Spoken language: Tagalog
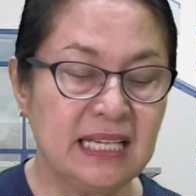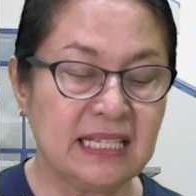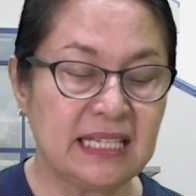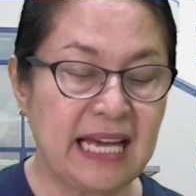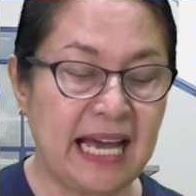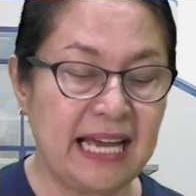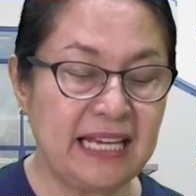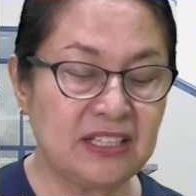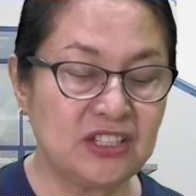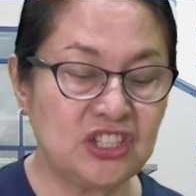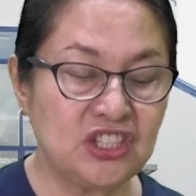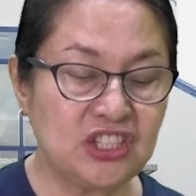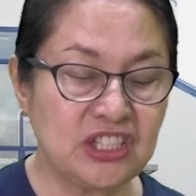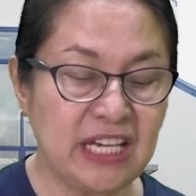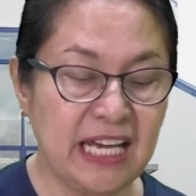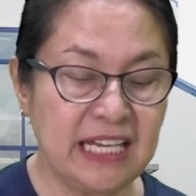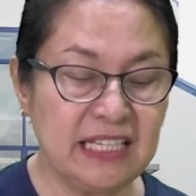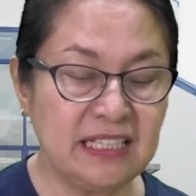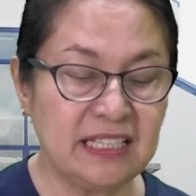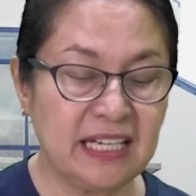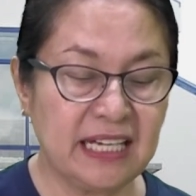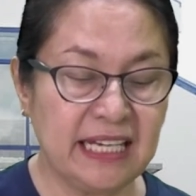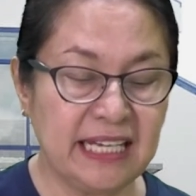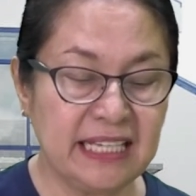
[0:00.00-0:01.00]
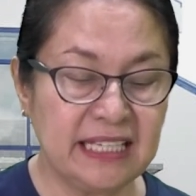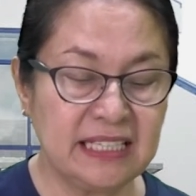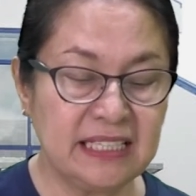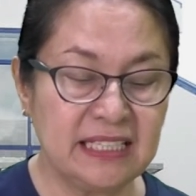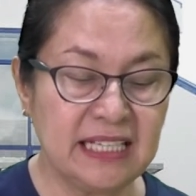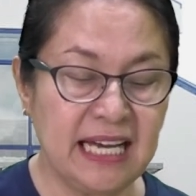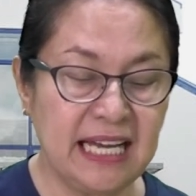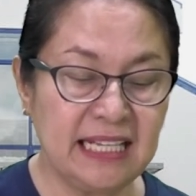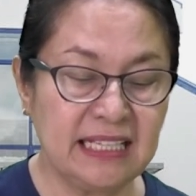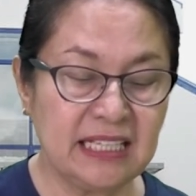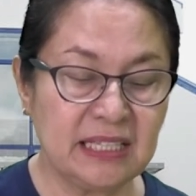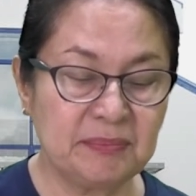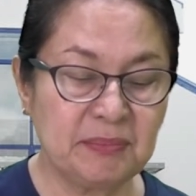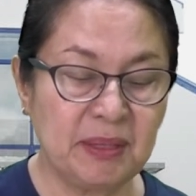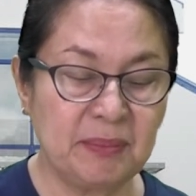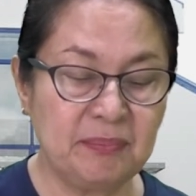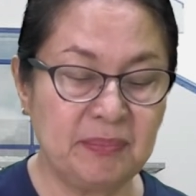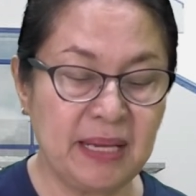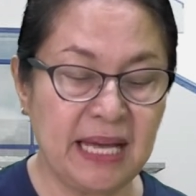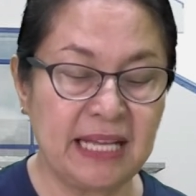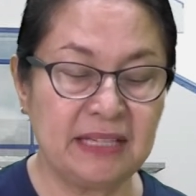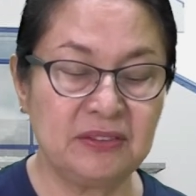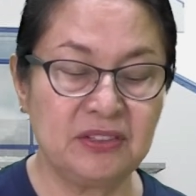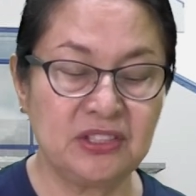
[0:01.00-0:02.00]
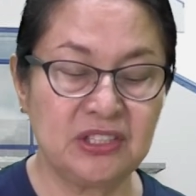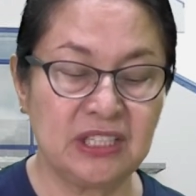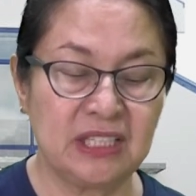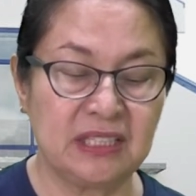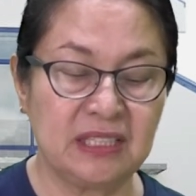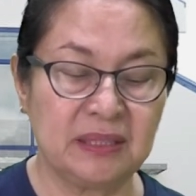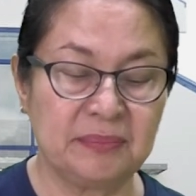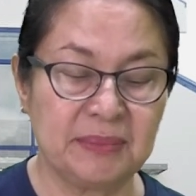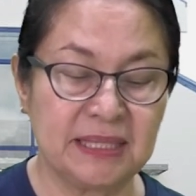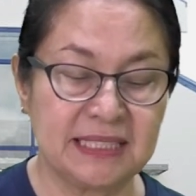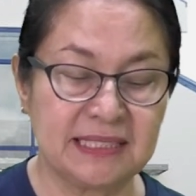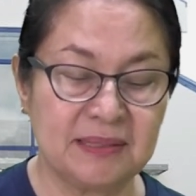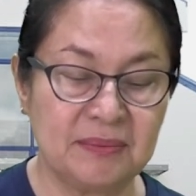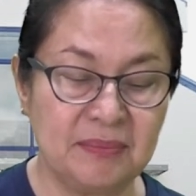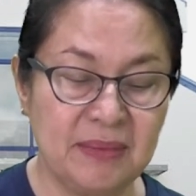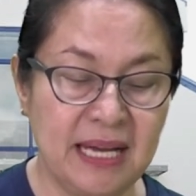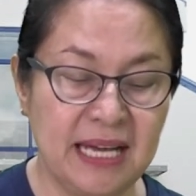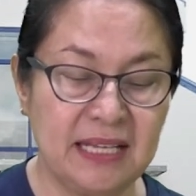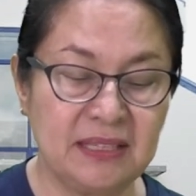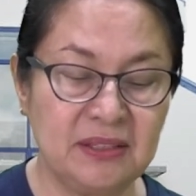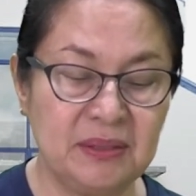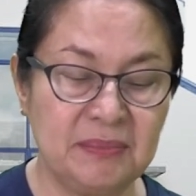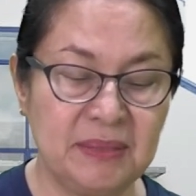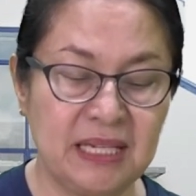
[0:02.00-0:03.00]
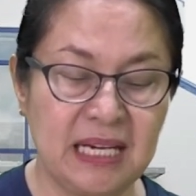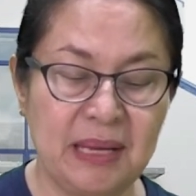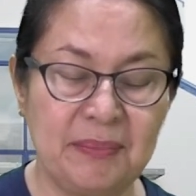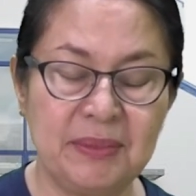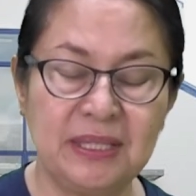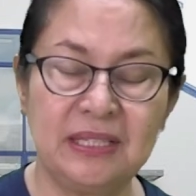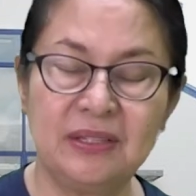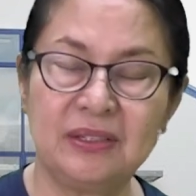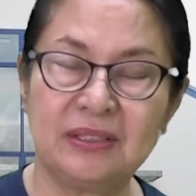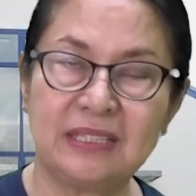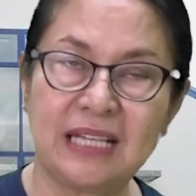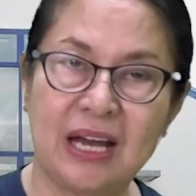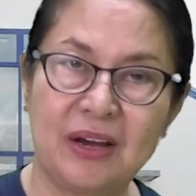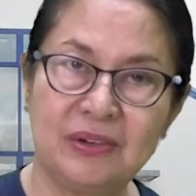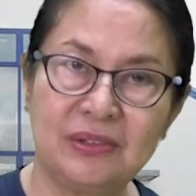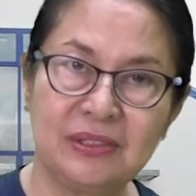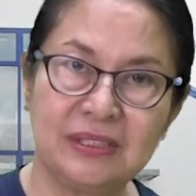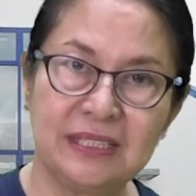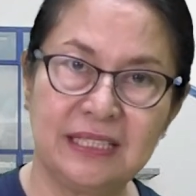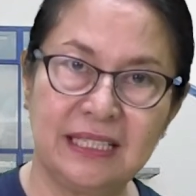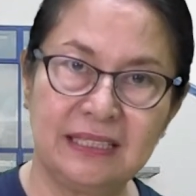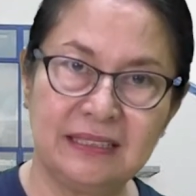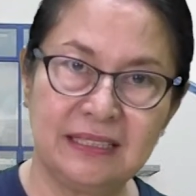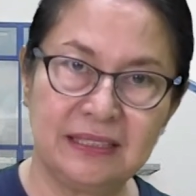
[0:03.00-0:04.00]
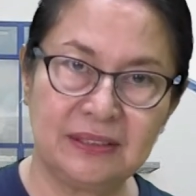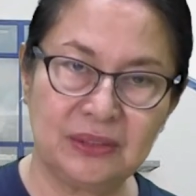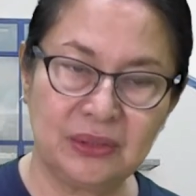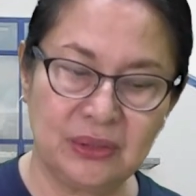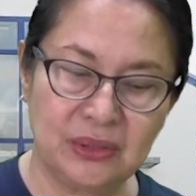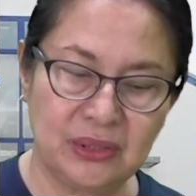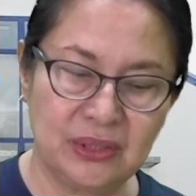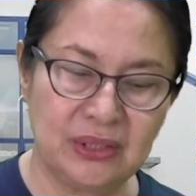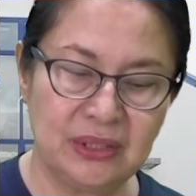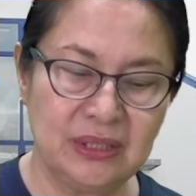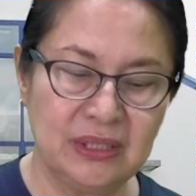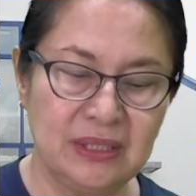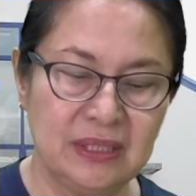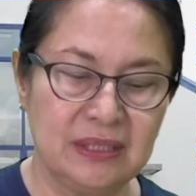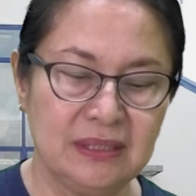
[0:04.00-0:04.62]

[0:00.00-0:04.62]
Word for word: Kahit siya'y nakahiga, nagpaplano siya ng masama. Ano, marami daw taong ganito.